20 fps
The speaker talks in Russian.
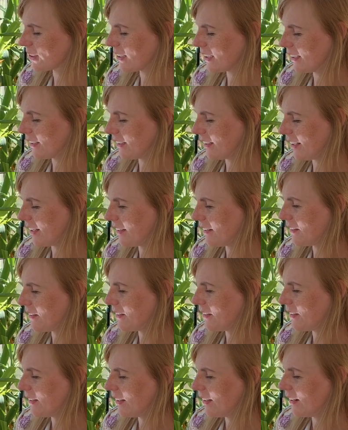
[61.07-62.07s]
целый
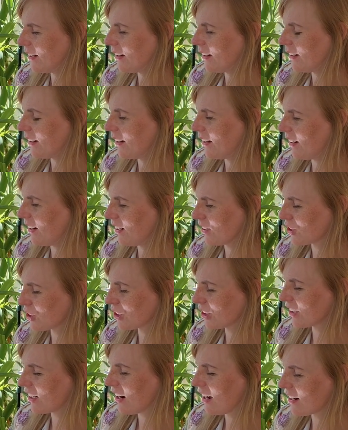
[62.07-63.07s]
а,
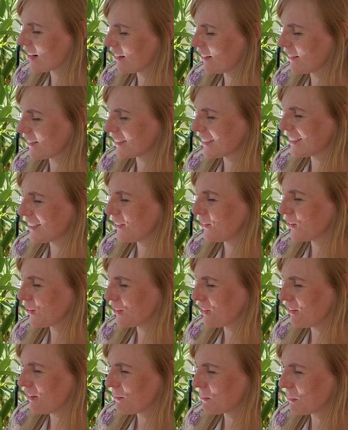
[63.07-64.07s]
шикарного зеленого